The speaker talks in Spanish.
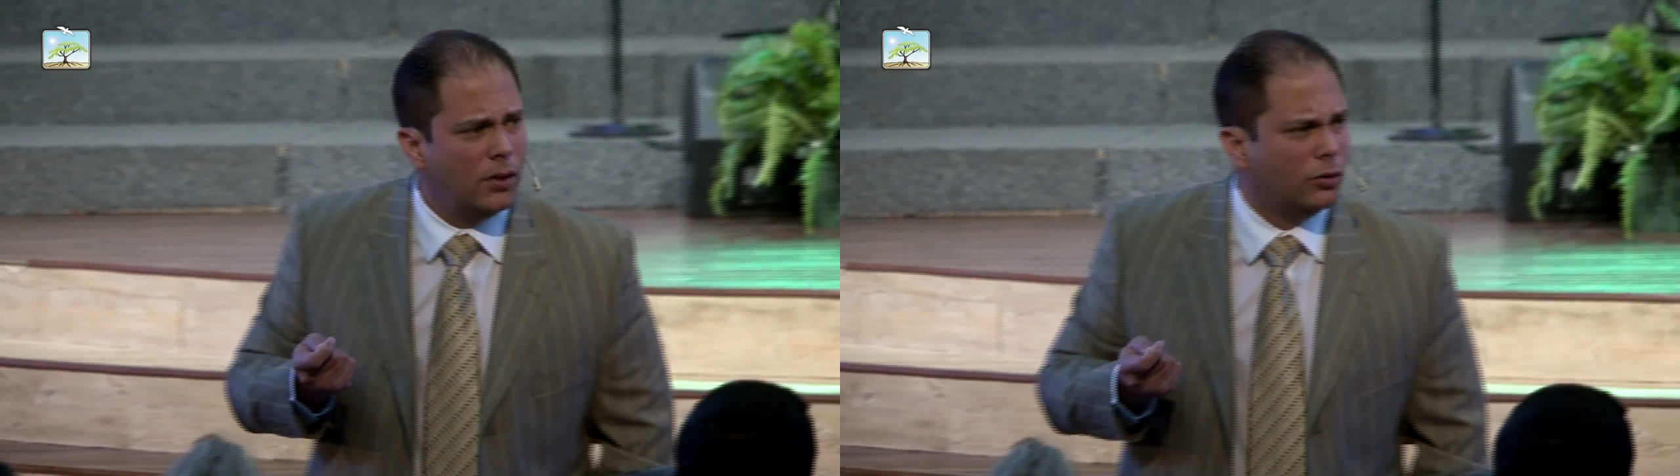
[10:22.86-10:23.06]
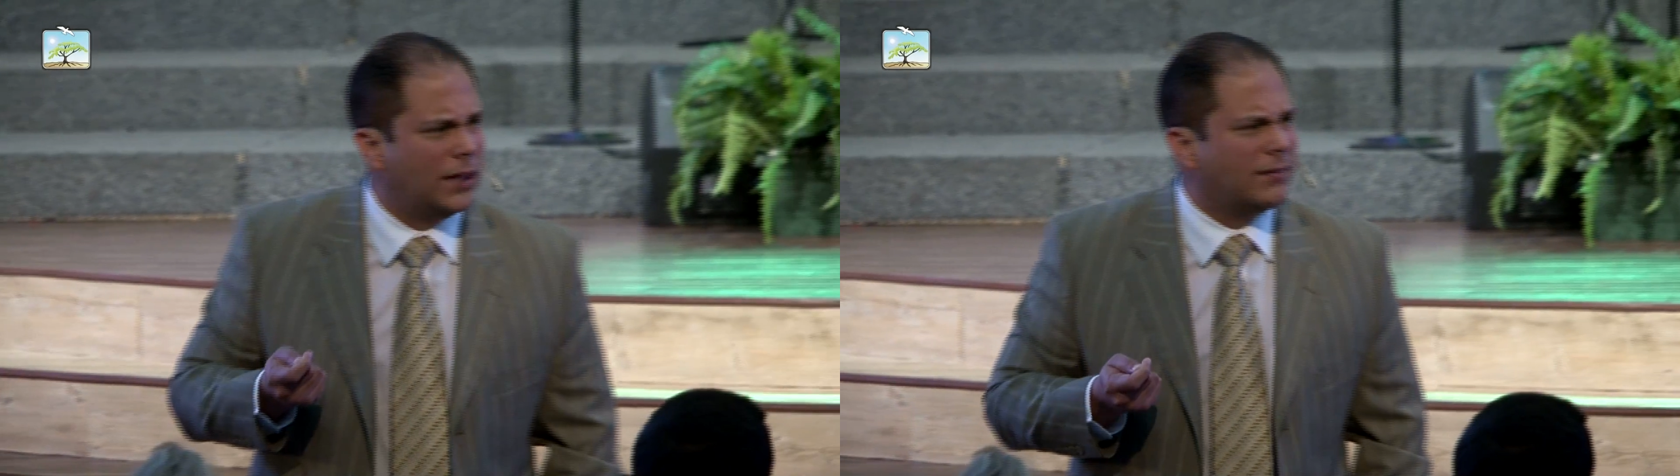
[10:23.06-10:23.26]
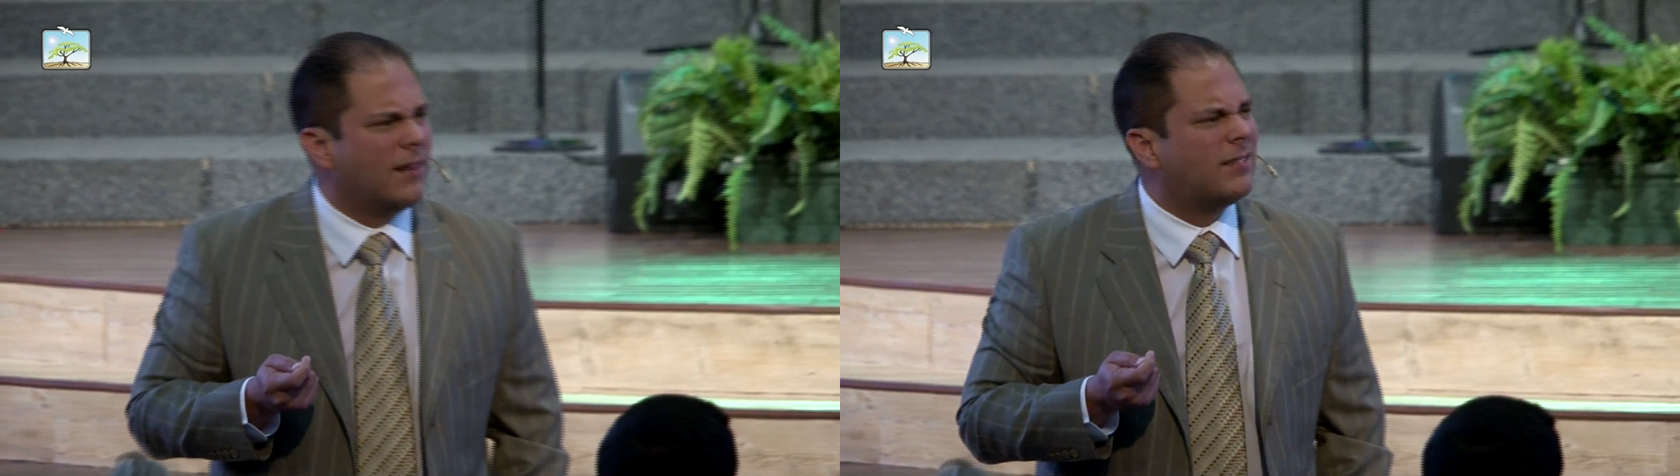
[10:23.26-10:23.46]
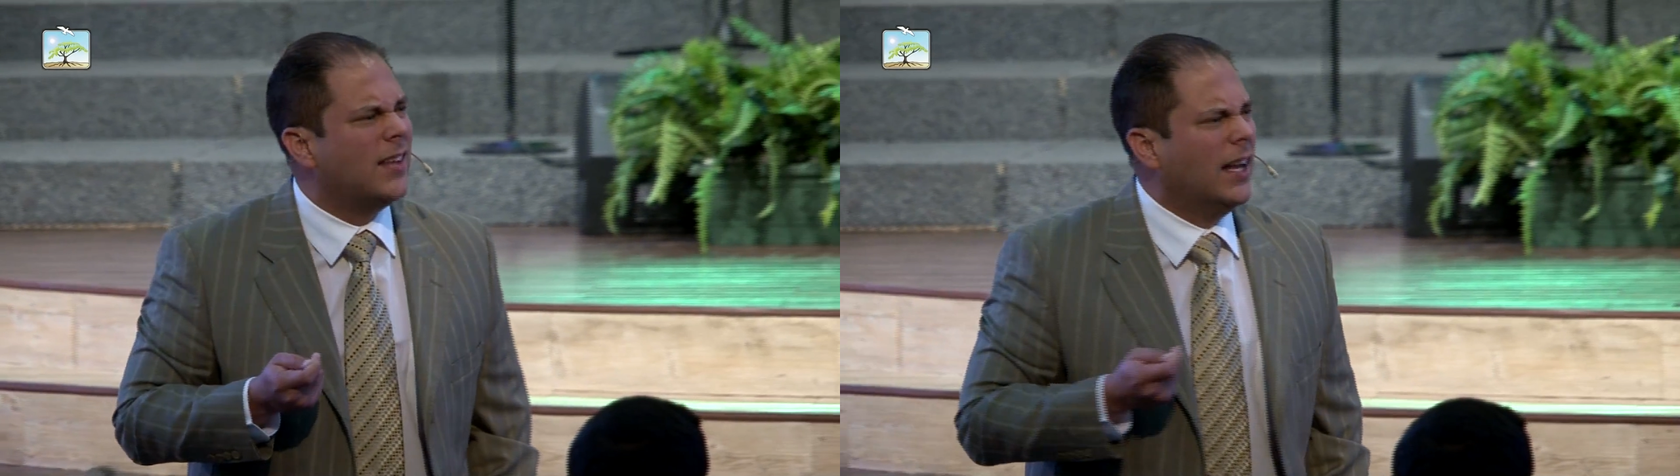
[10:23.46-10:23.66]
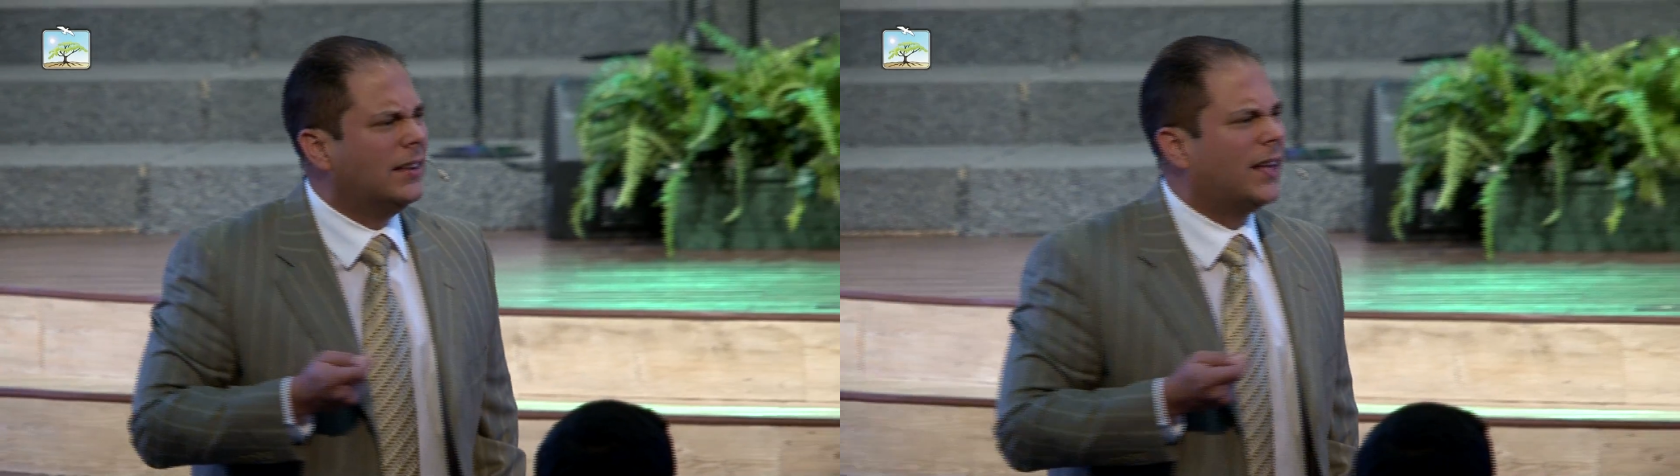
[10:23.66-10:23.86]
Y usted se
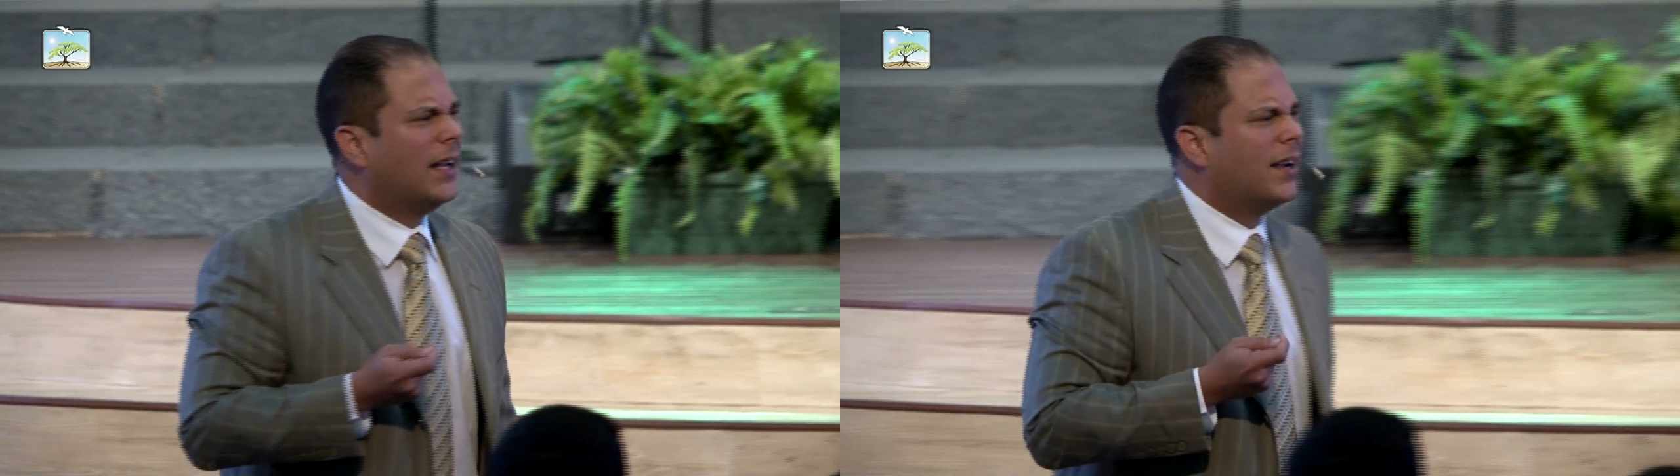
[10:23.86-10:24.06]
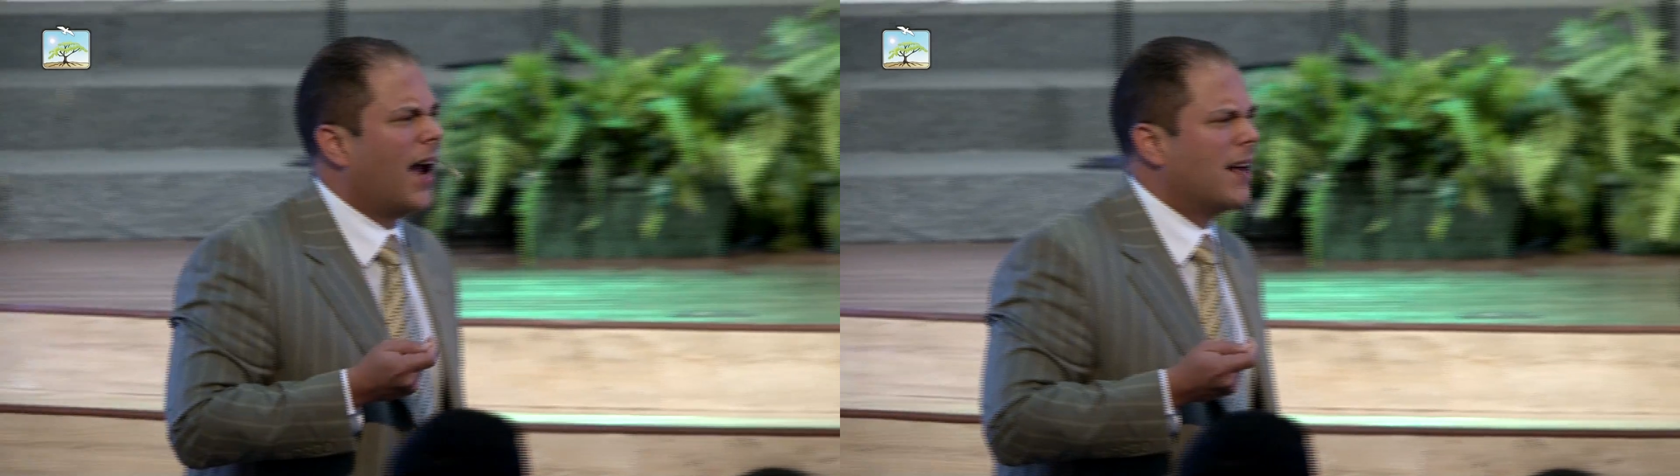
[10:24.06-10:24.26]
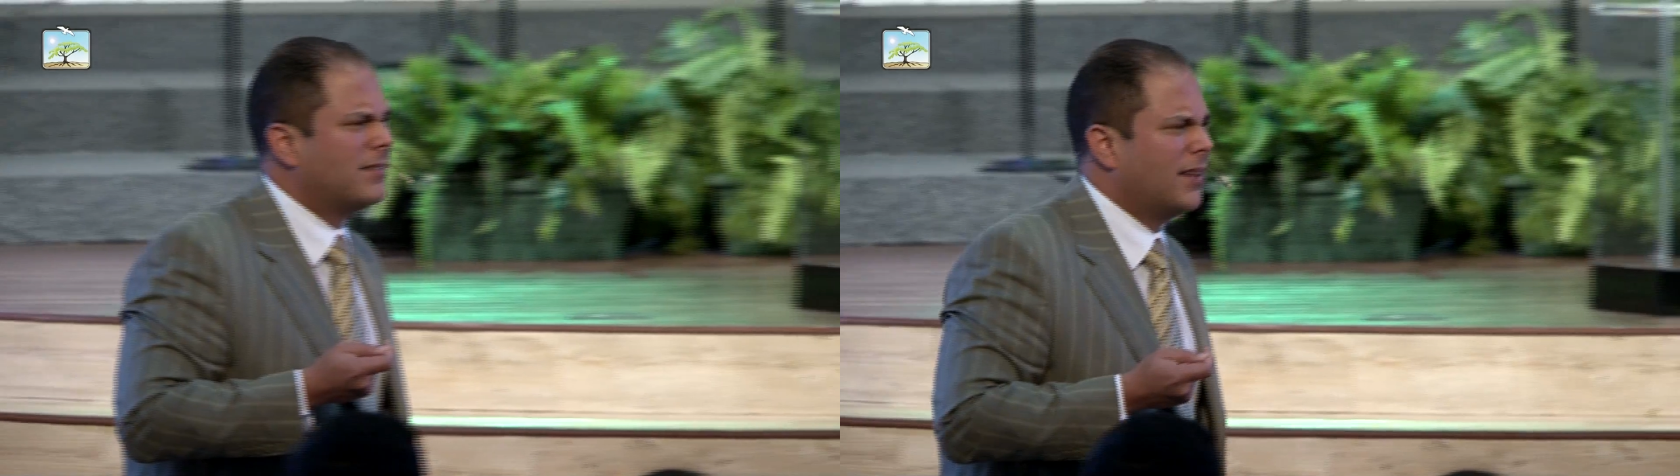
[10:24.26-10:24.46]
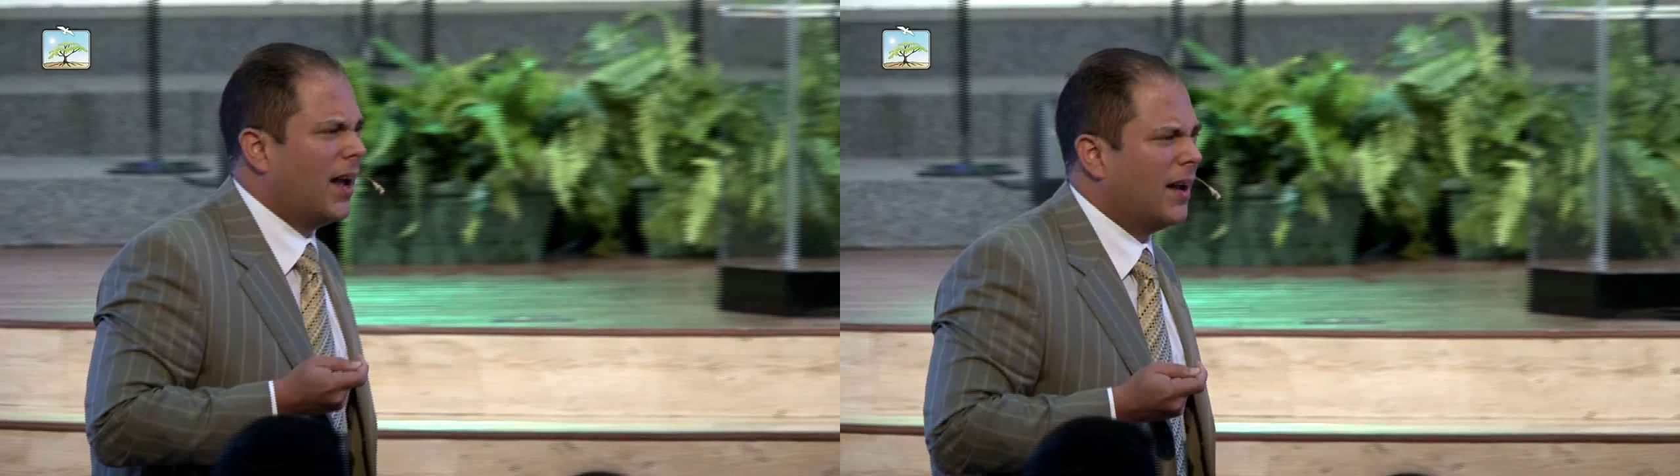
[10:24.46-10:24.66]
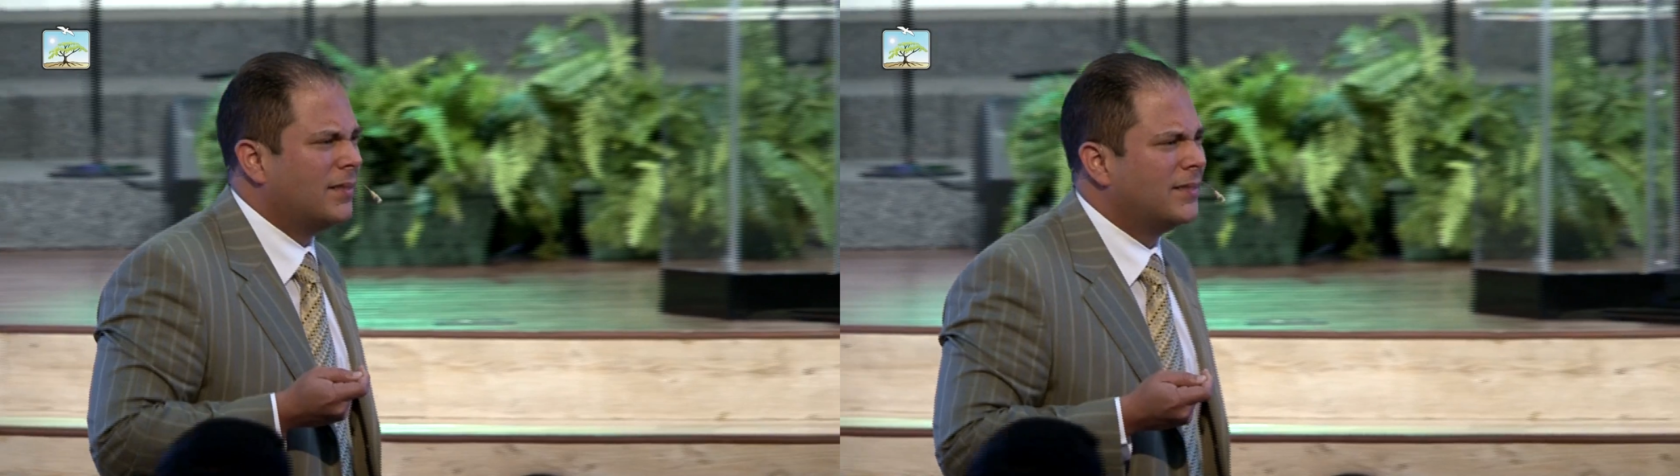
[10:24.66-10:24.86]
siente en
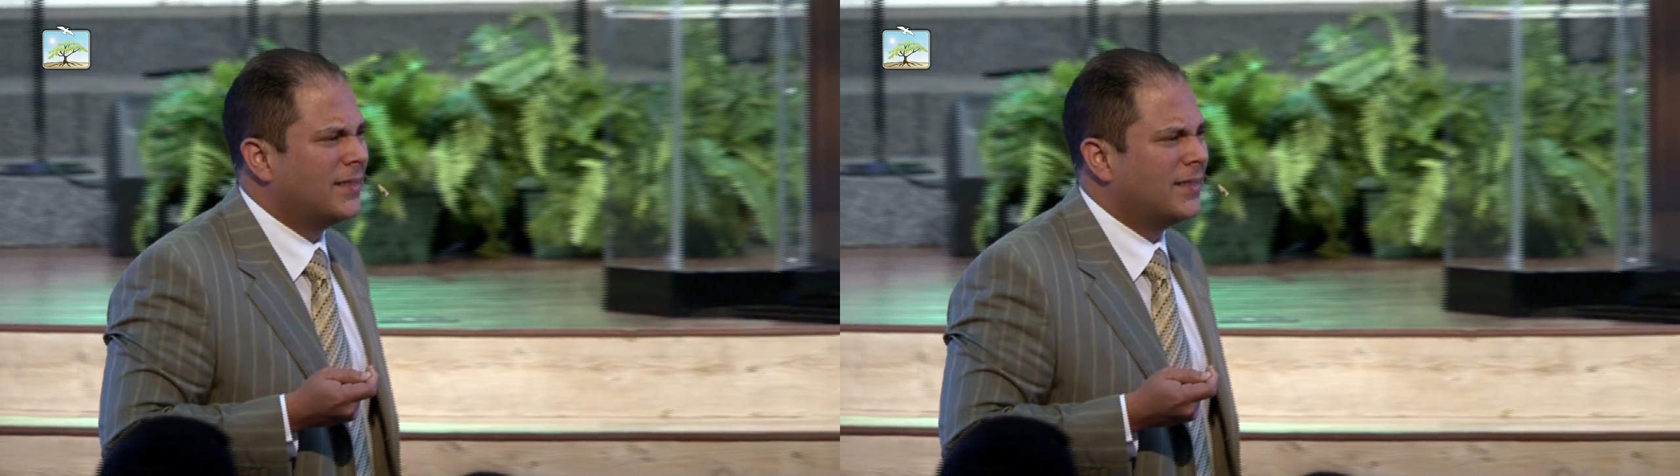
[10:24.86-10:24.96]
casa.